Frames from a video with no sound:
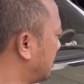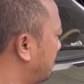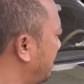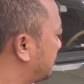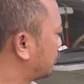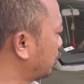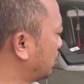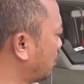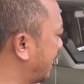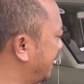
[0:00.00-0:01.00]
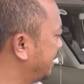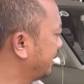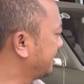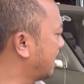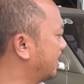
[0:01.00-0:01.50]
Mitsubishi
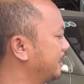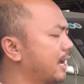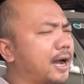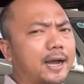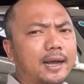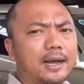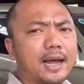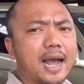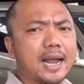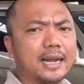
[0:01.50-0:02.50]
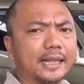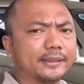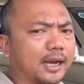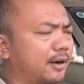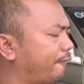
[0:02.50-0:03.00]
đời uh, à,
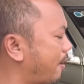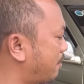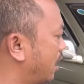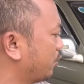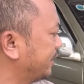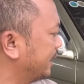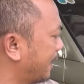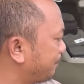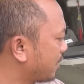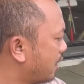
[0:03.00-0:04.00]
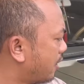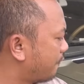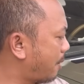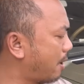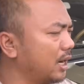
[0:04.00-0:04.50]
204 form mới quý anh chị này
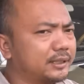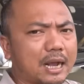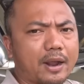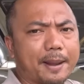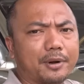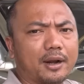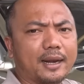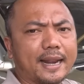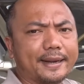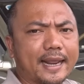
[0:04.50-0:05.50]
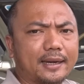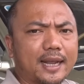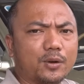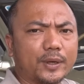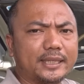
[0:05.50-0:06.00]
form mới thì sao em nó là đèn
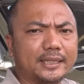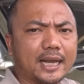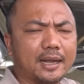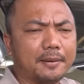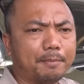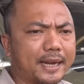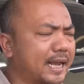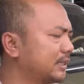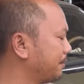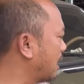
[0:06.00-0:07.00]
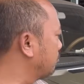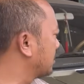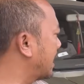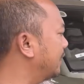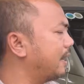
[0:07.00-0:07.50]
liếc của quý anh chị nha máy 2.0 được
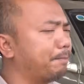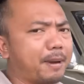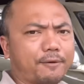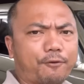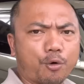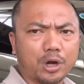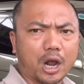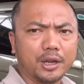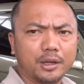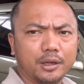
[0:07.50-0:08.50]
cái back full rồi